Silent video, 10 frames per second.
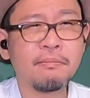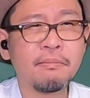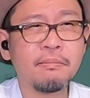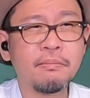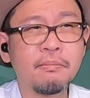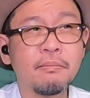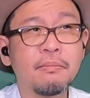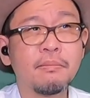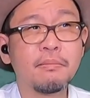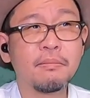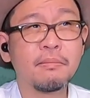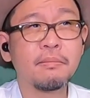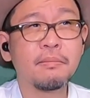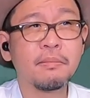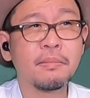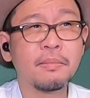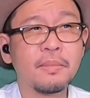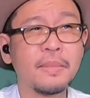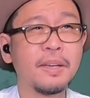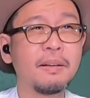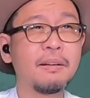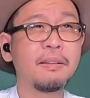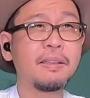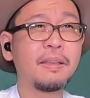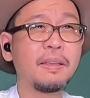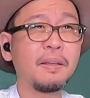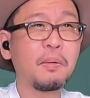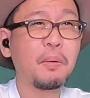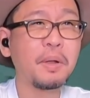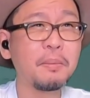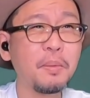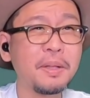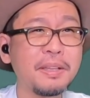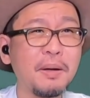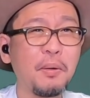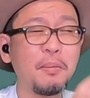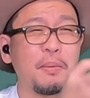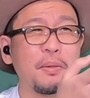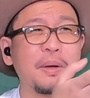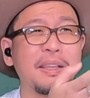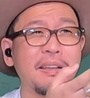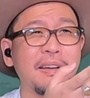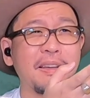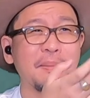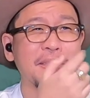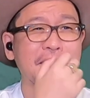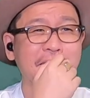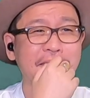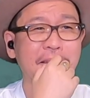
うーん。いやー、で、これもまた本物かな今出てき